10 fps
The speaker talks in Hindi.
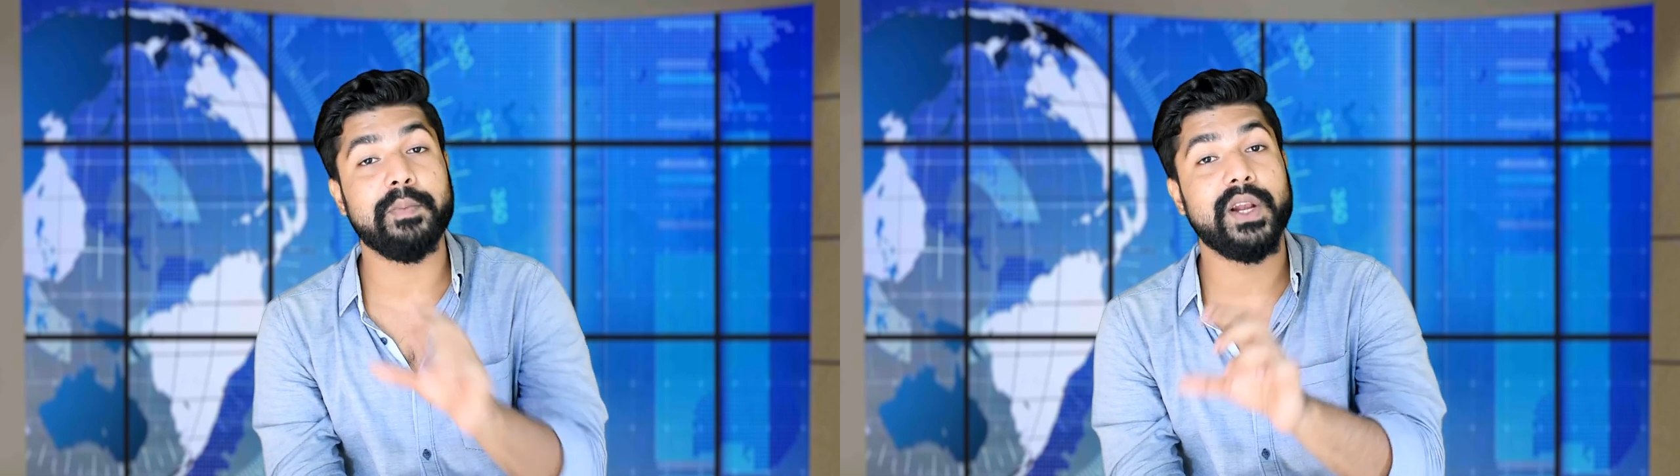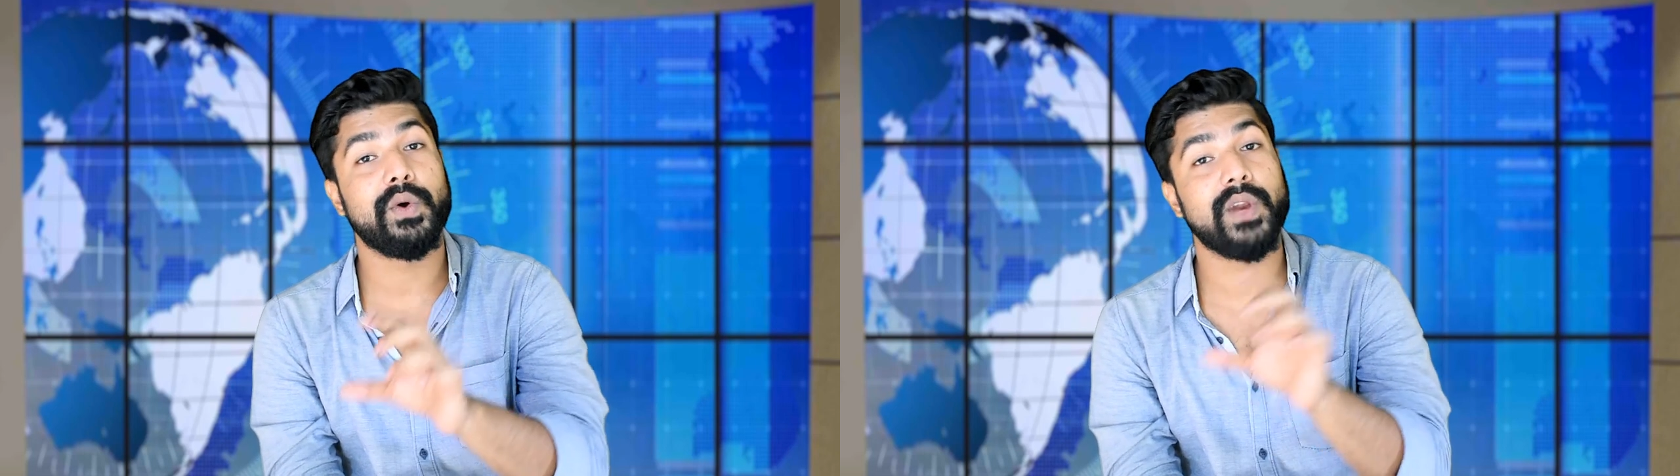
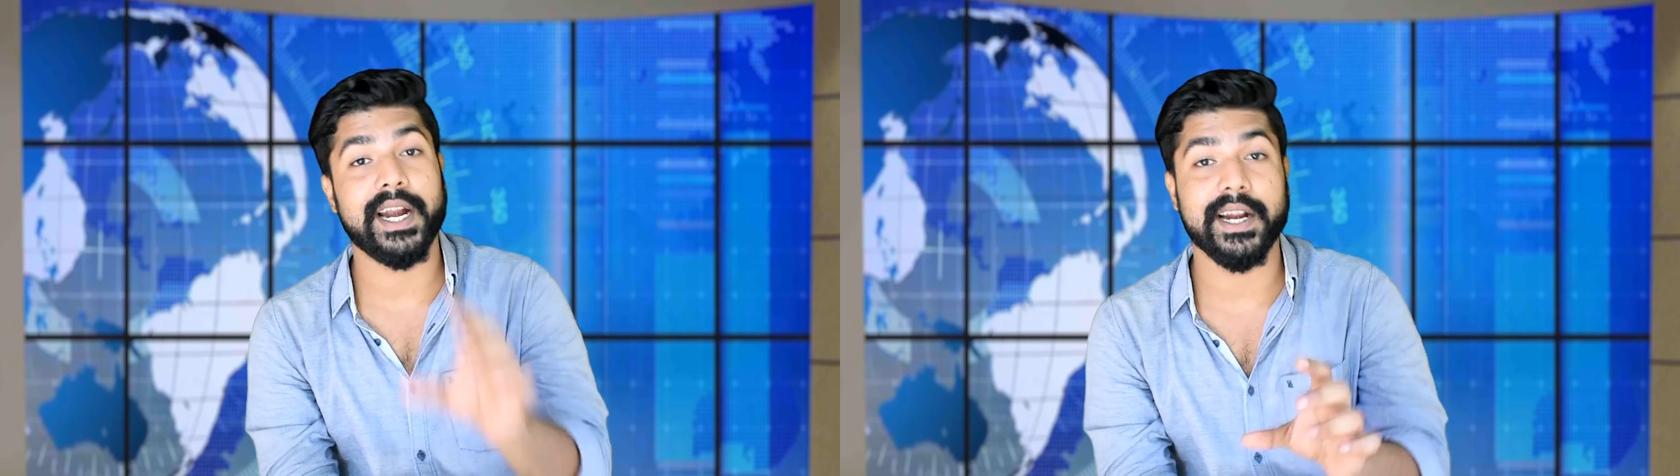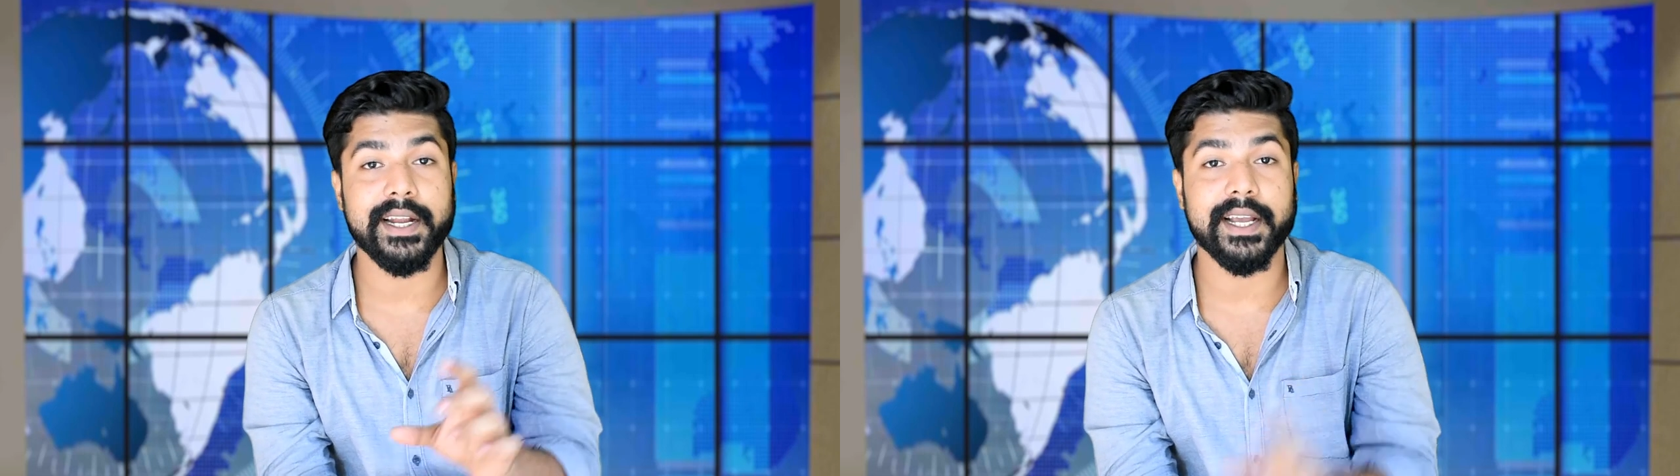में बिल्कुल
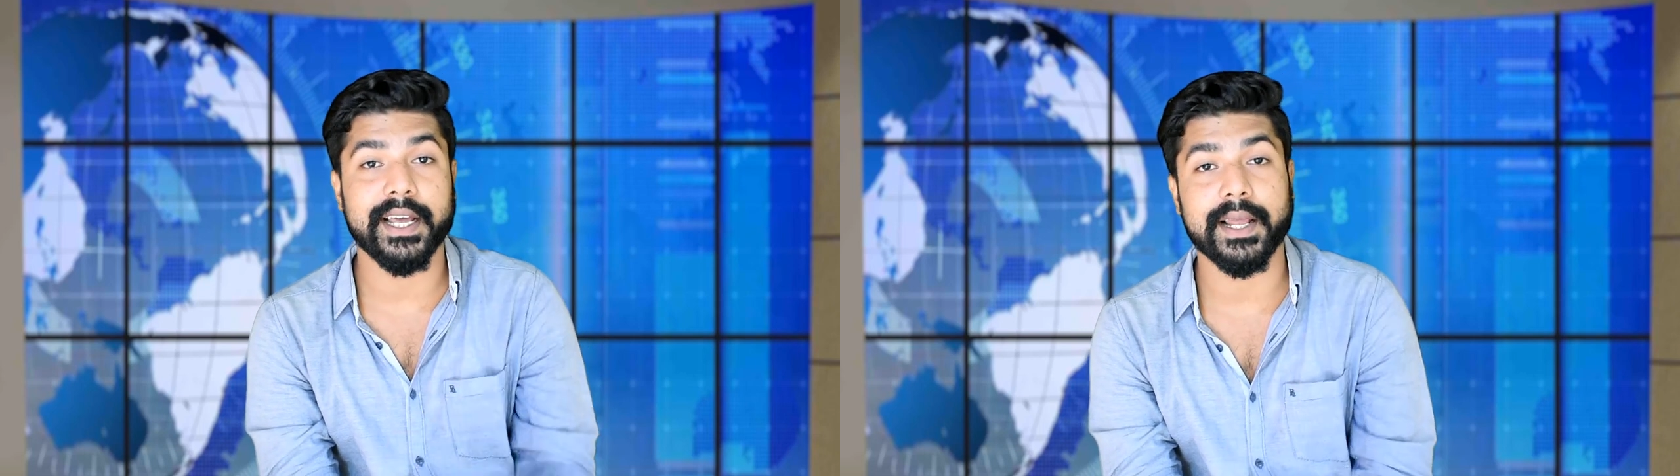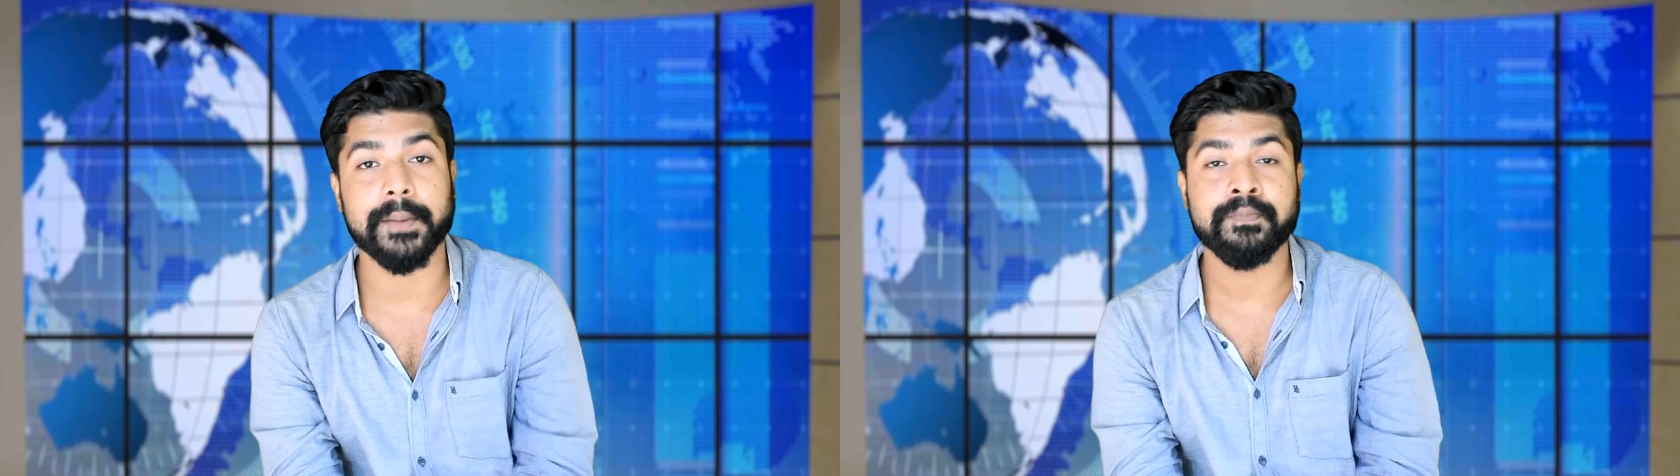
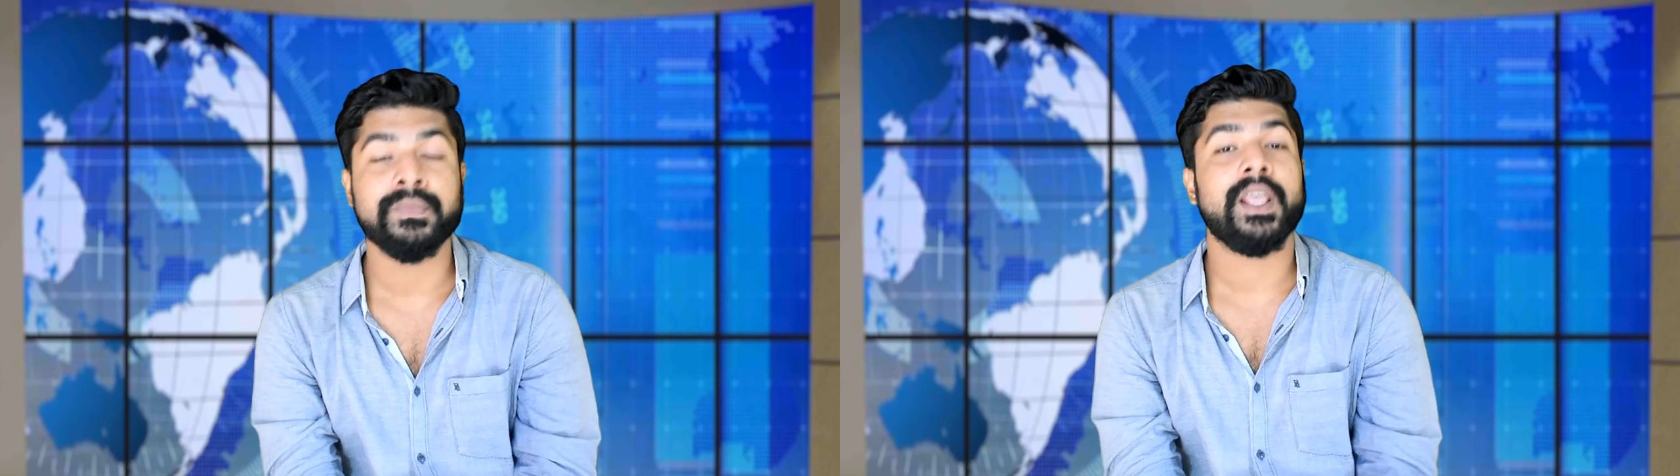आइडेंटिकल है